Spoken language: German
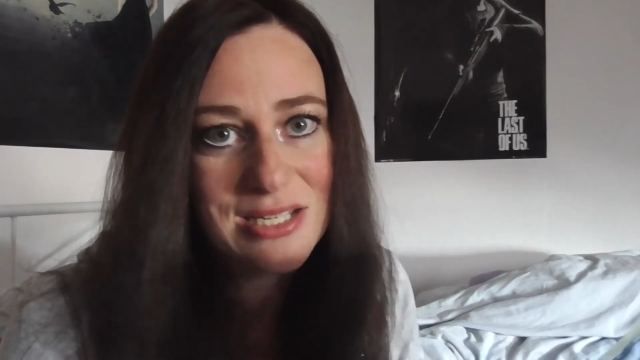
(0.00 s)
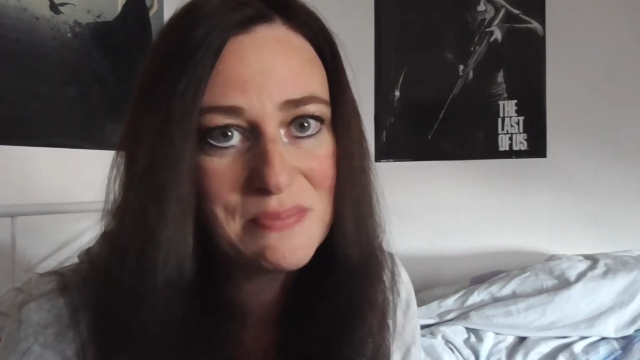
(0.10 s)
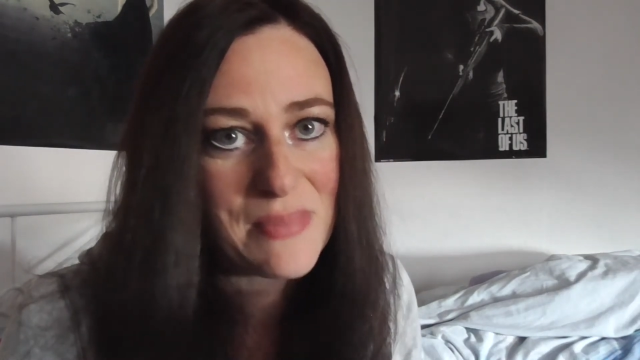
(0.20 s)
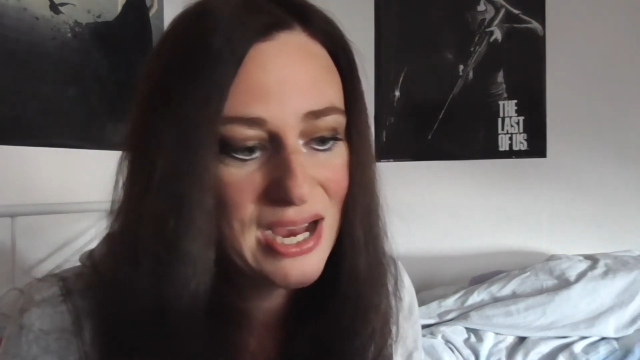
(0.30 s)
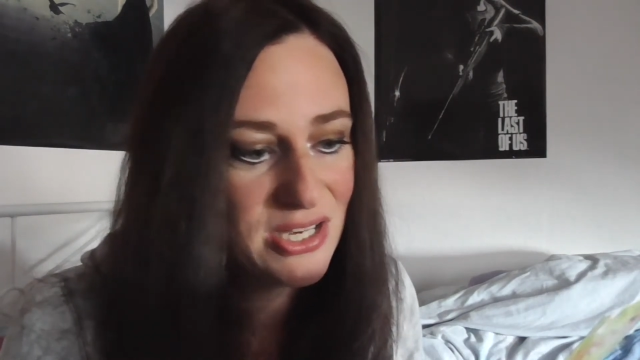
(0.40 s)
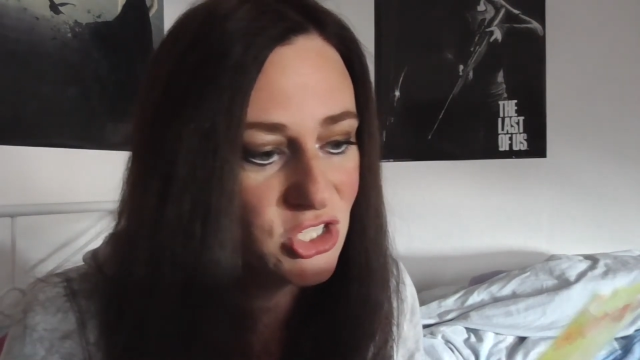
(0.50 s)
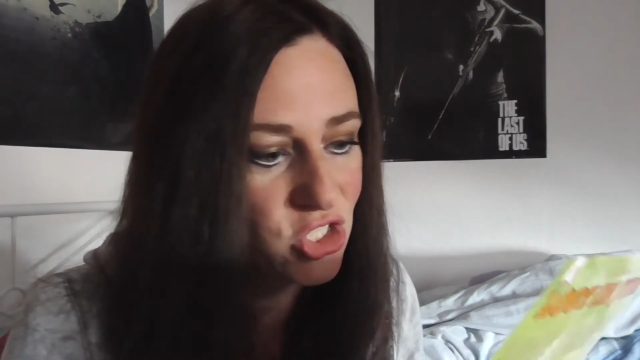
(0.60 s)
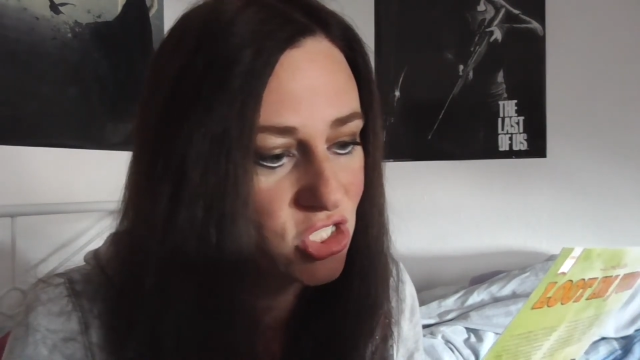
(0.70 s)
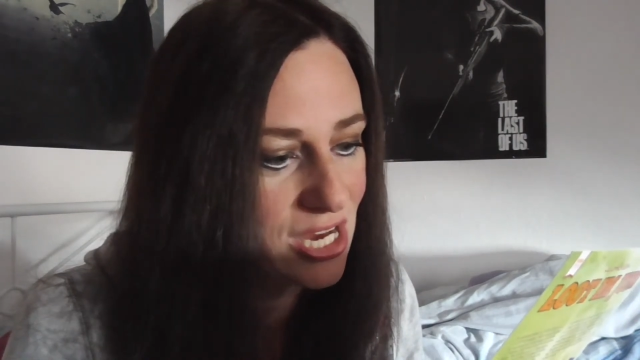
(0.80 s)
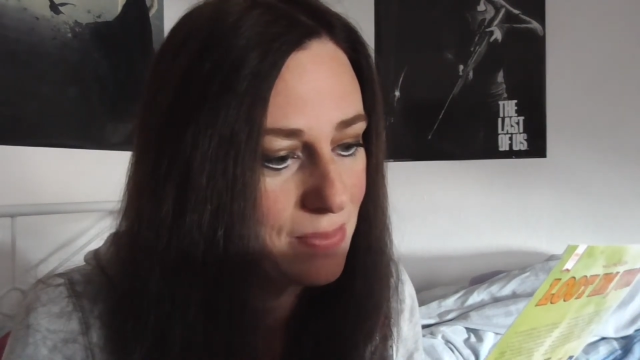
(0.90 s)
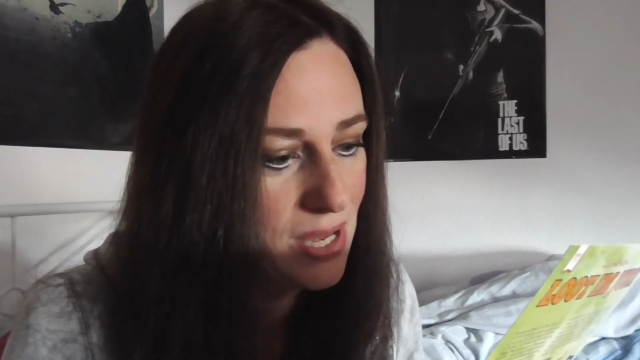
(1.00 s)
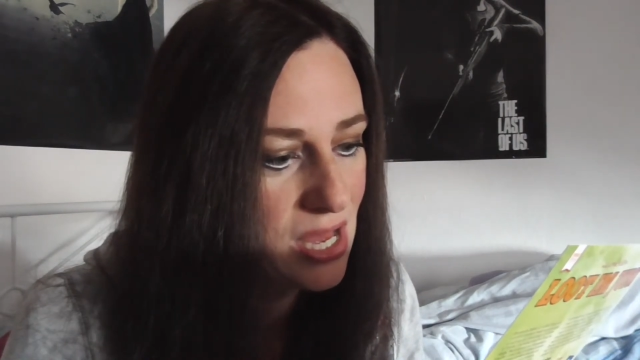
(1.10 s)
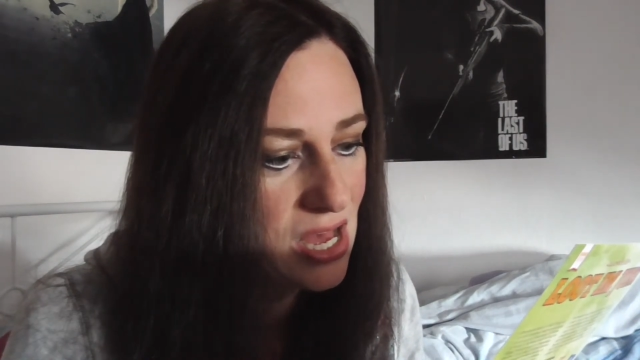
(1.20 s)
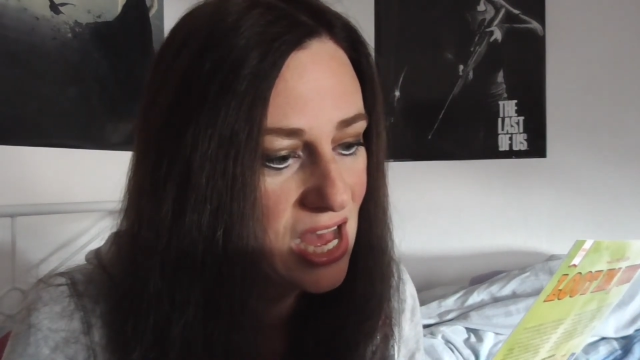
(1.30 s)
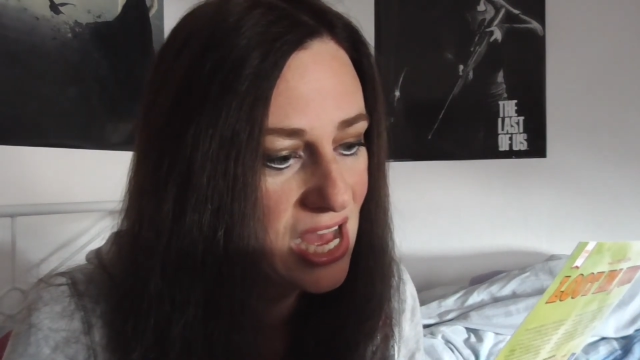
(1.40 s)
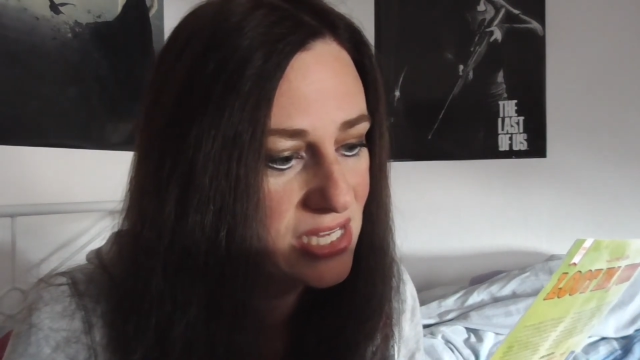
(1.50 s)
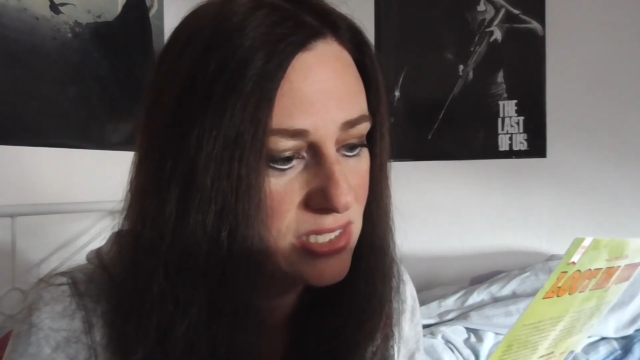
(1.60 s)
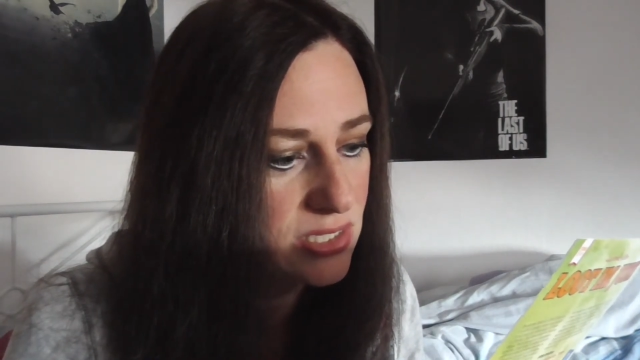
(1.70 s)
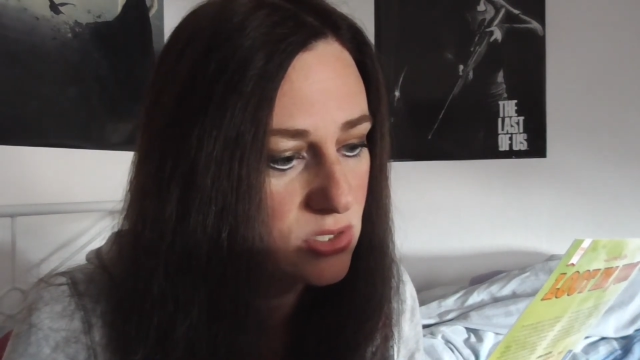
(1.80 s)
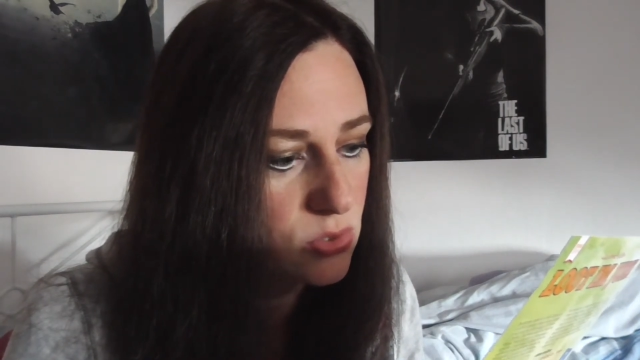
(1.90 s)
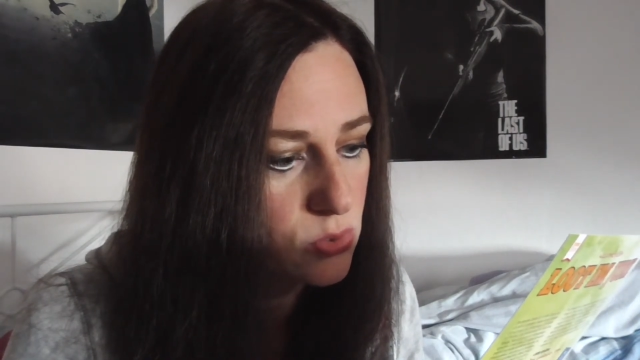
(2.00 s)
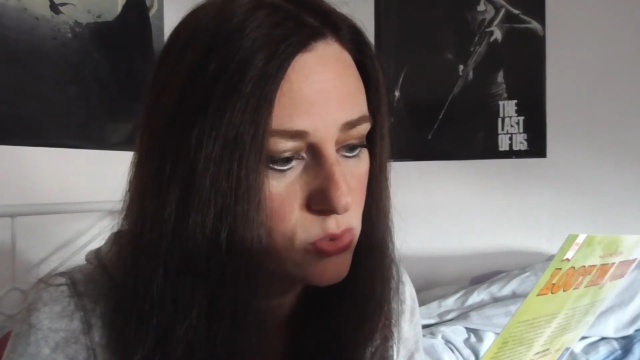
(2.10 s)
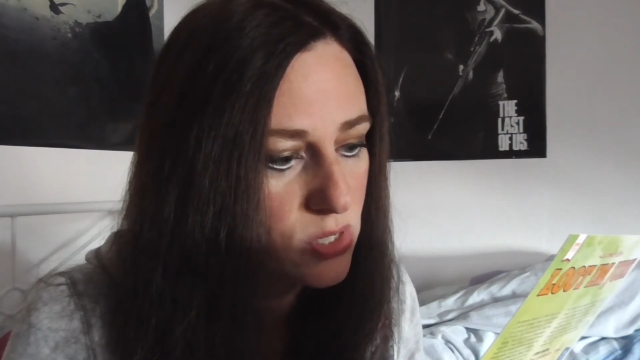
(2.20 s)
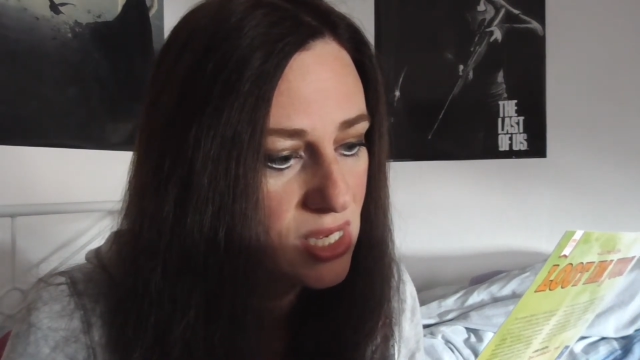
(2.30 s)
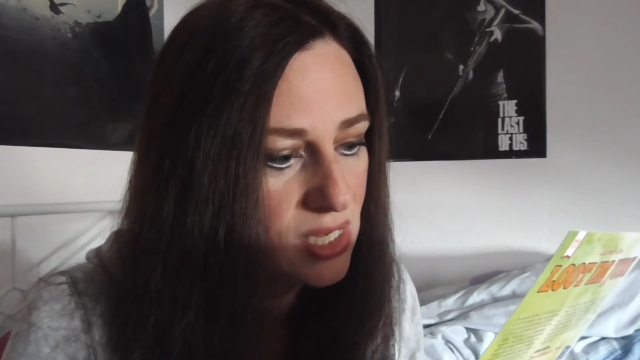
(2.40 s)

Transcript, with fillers: im Maßstab 1 zu